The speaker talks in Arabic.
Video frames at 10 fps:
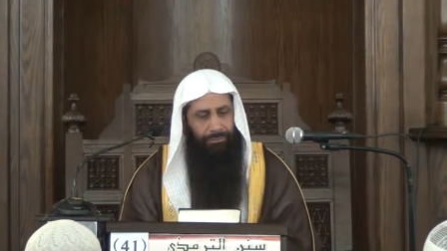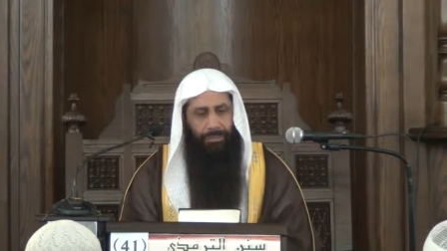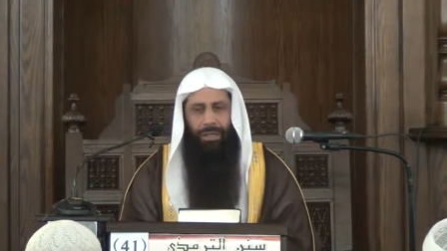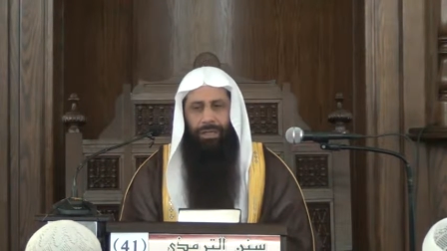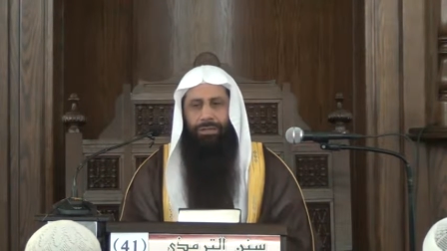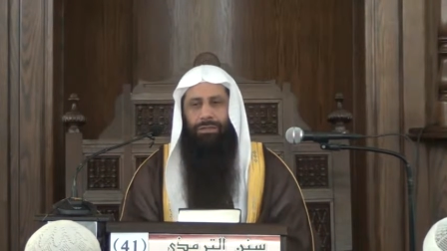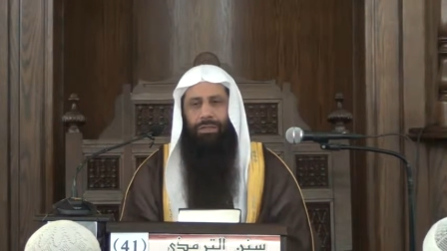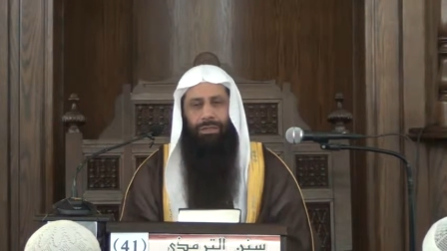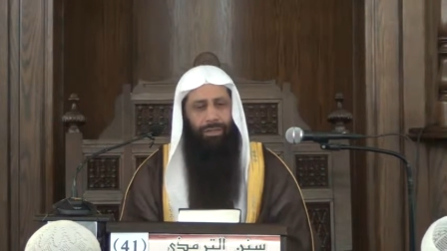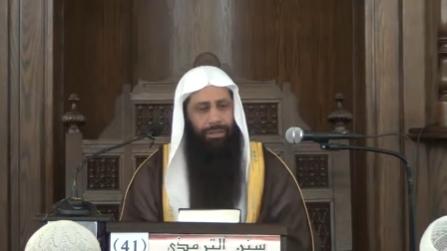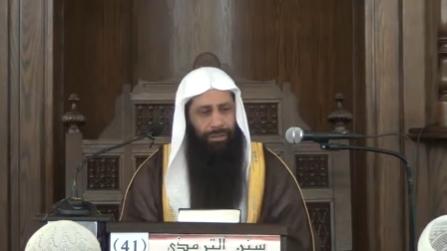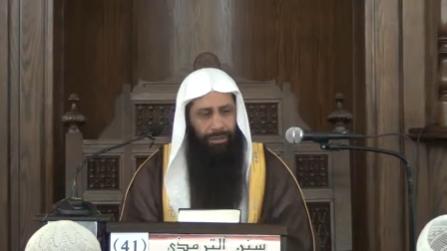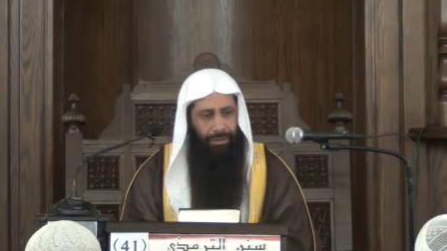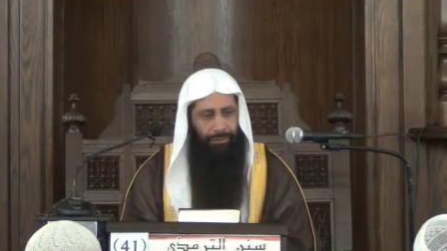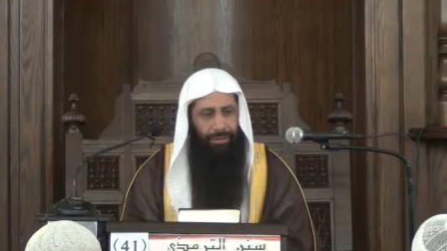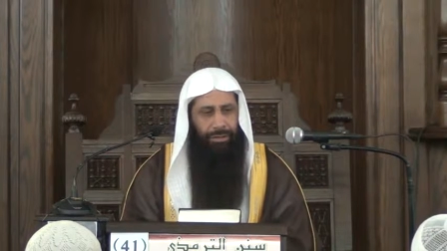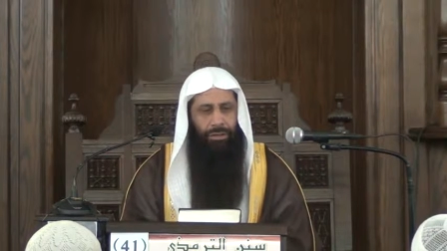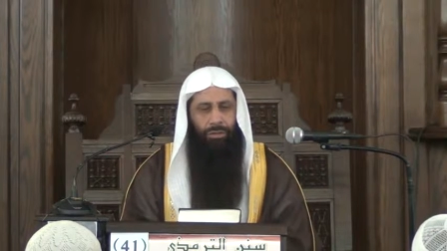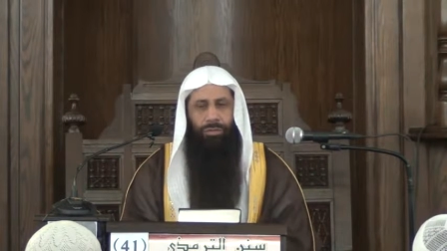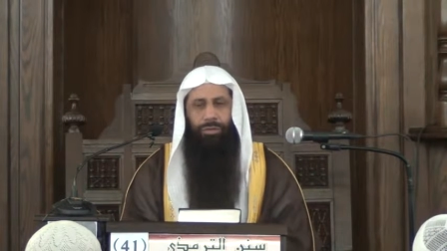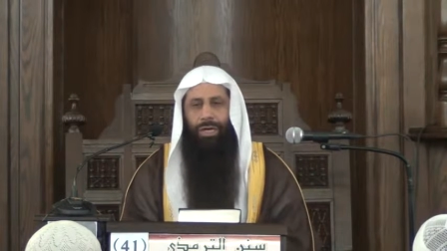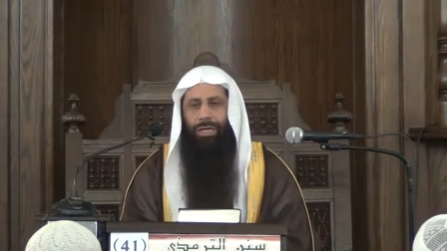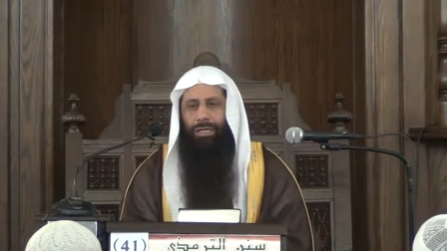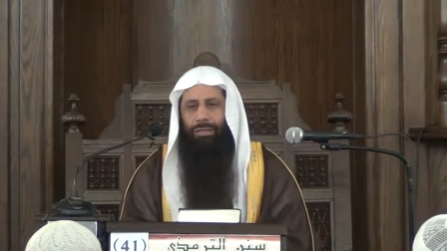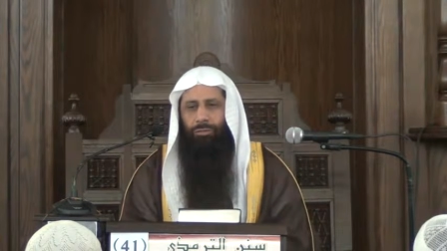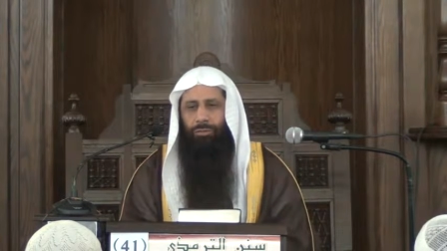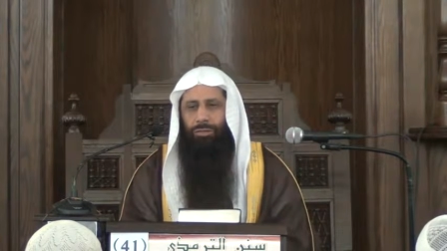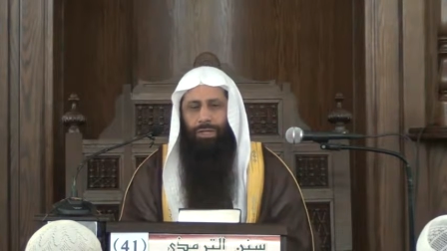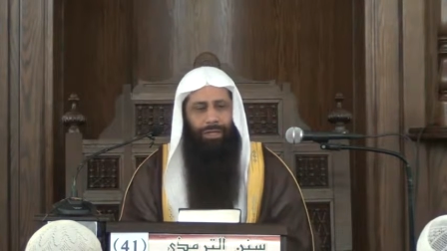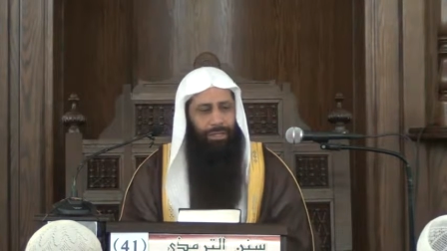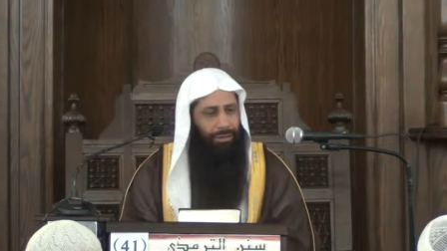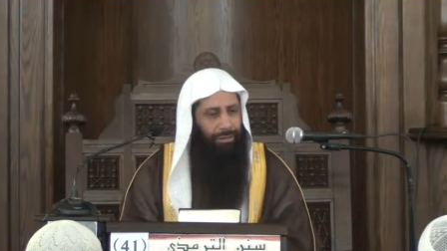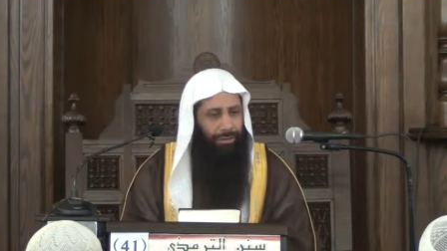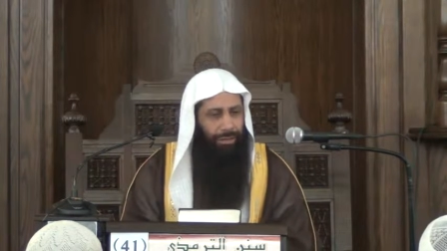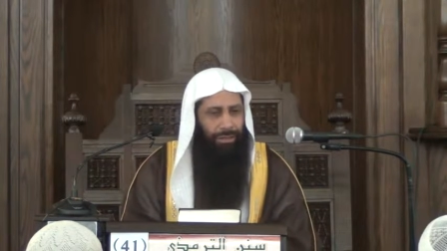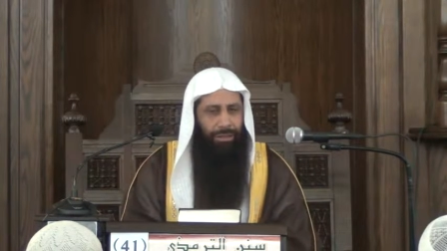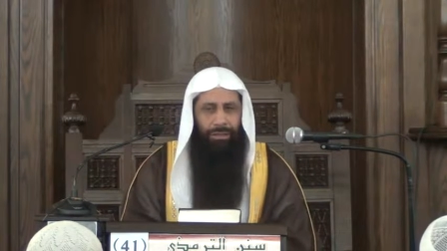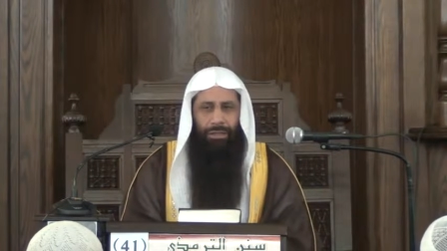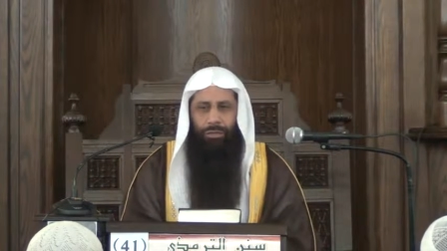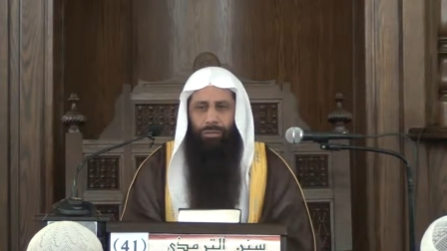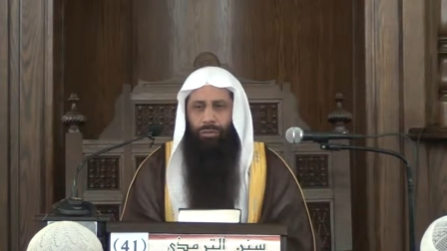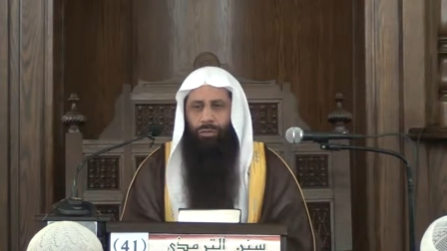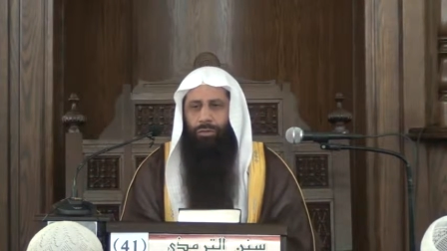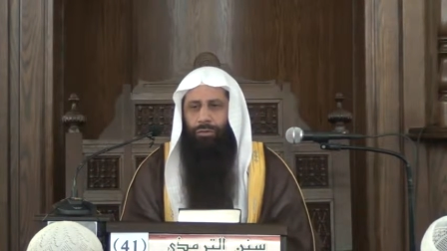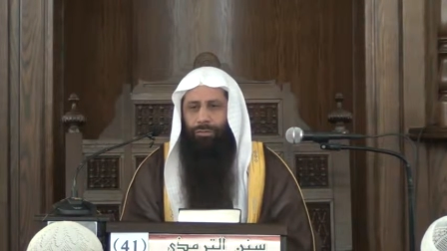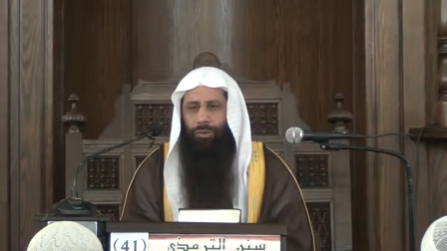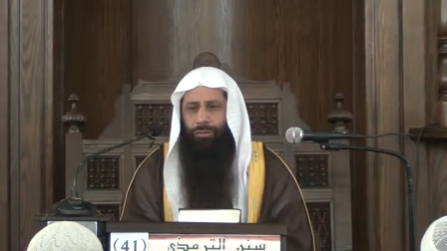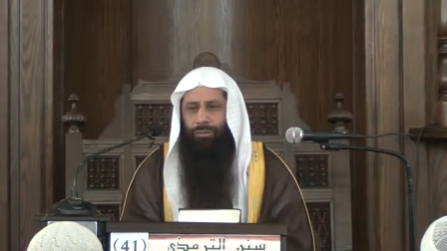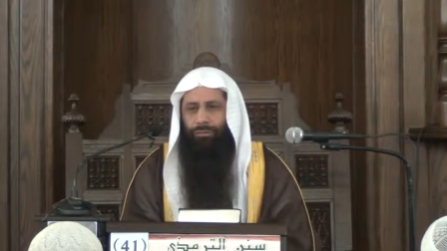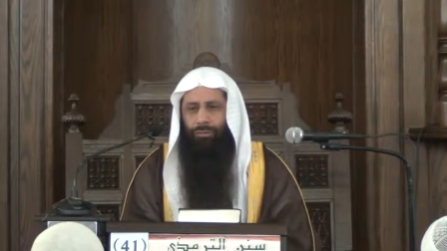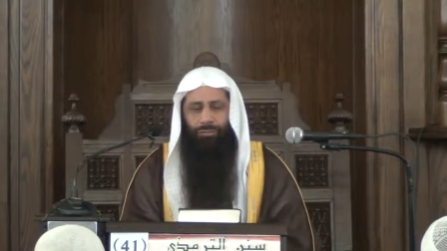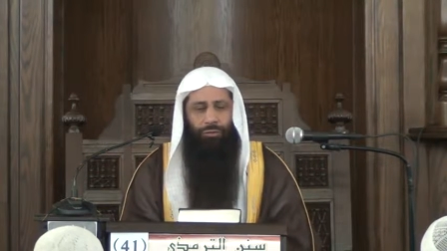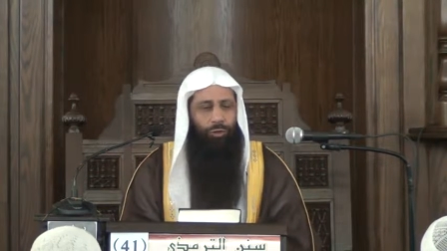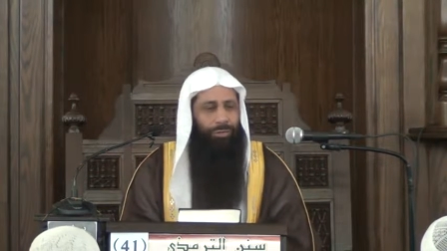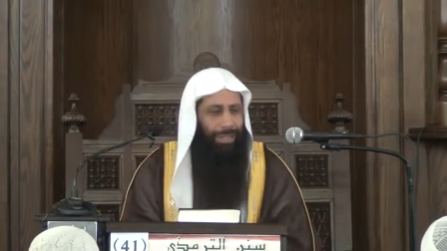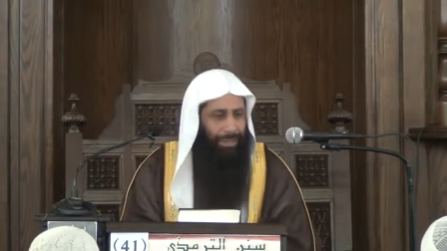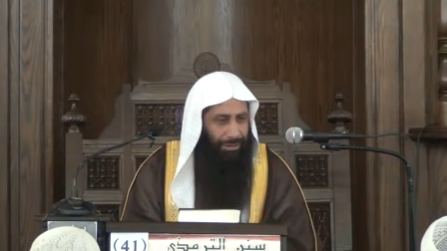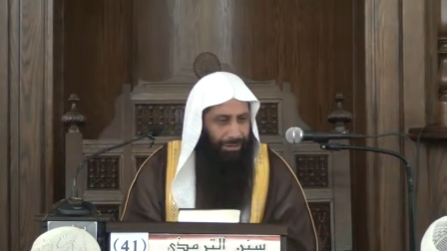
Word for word: لا غير صحيح هذا الكلام هو يؤكد دون تأكيد يعني نحن نقول هو في حكم المرفوع في الجملة